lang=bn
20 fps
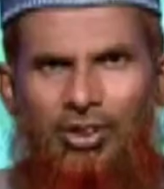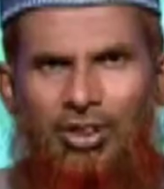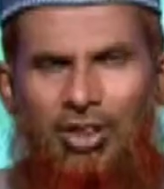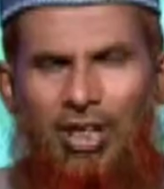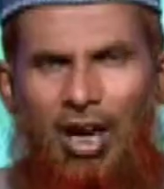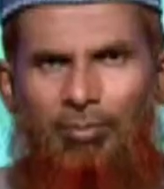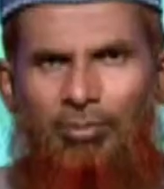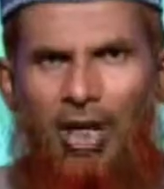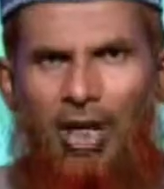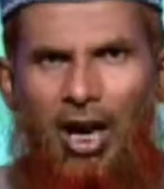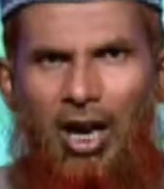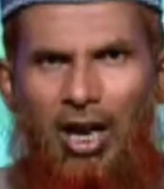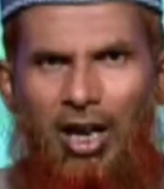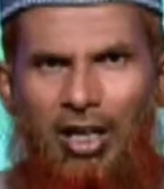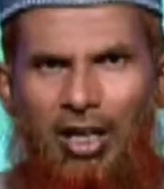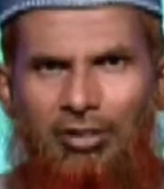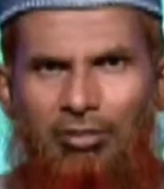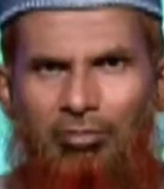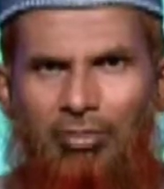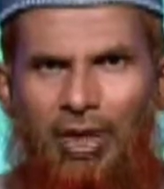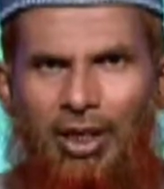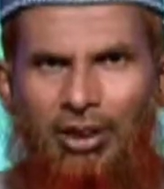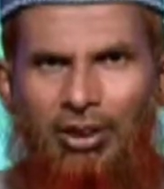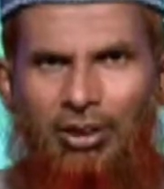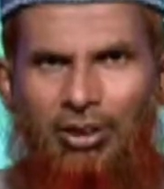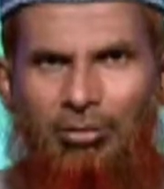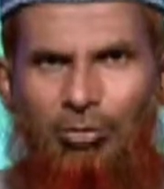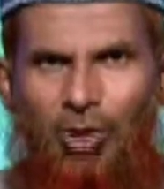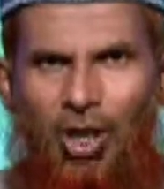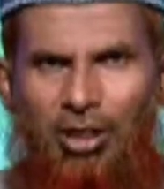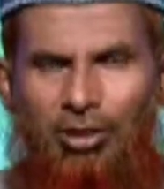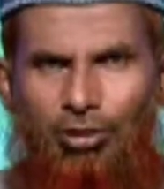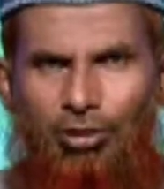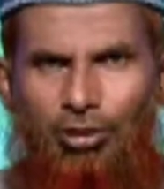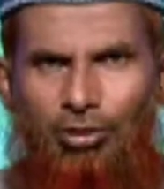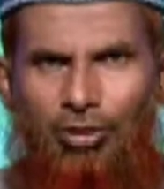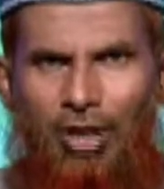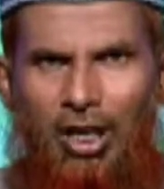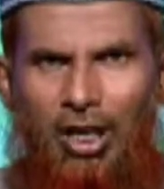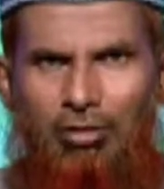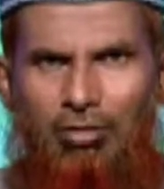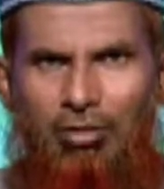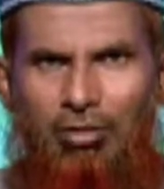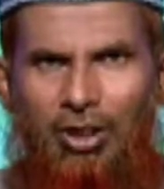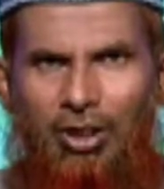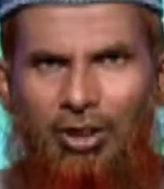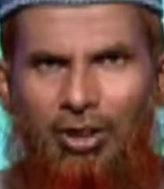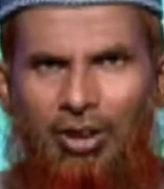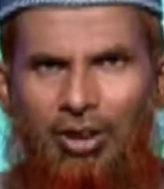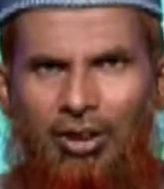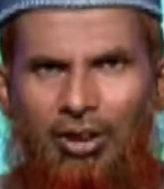সাবধান বাণী মহাগ্রন্থ আল কোরআনে